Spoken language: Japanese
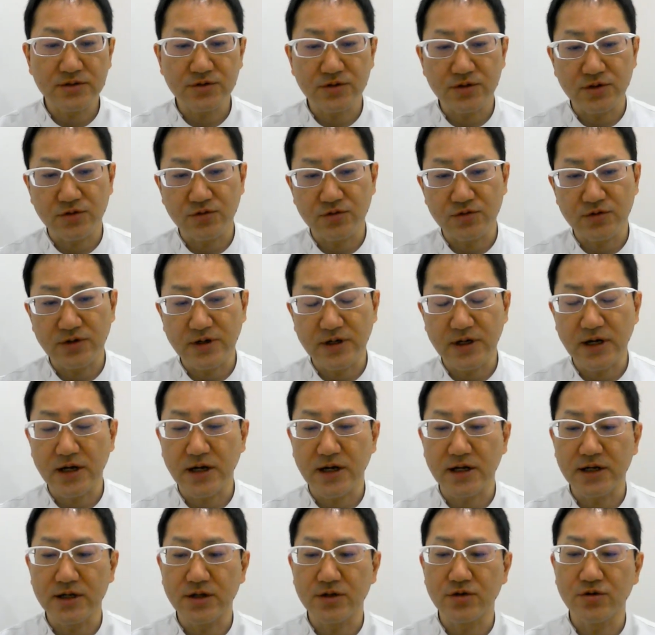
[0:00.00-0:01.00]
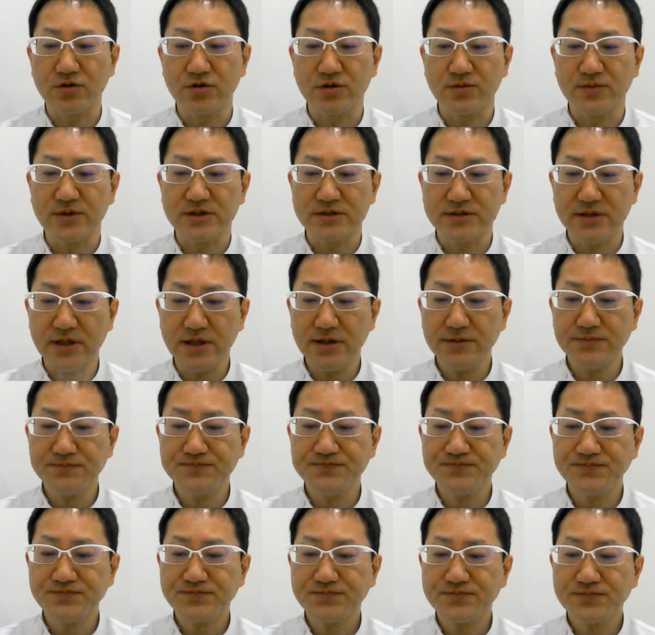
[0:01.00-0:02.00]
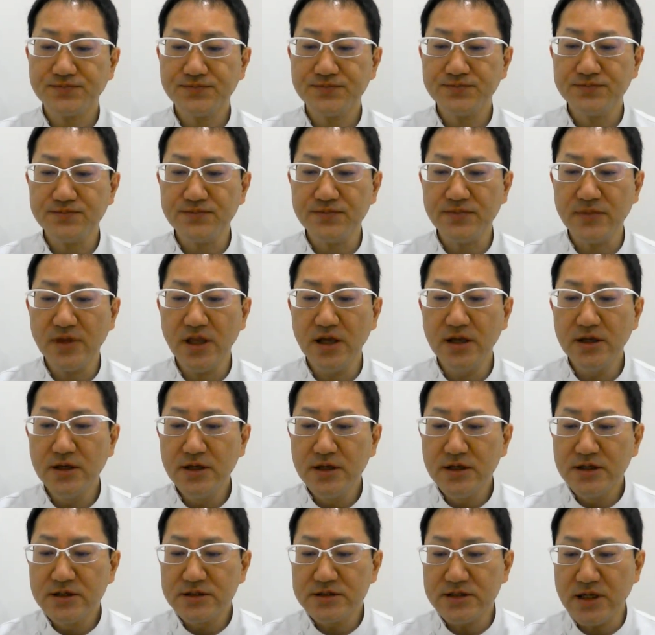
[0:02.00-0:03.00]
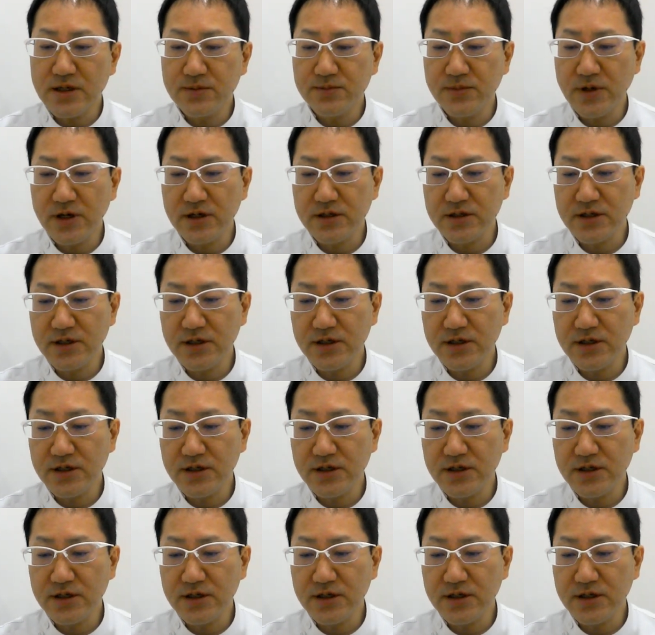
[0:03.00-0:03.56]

そういったことが書かれておりますね。3番、